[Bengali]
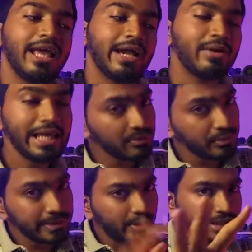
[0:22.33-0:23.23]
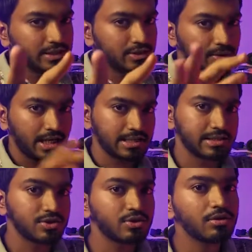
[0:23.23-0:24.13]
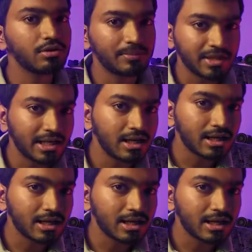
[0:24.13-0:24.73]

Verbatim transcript: এখন এই মুভি নিয়ে অনেক কিছু বলার আছে সো আপনারা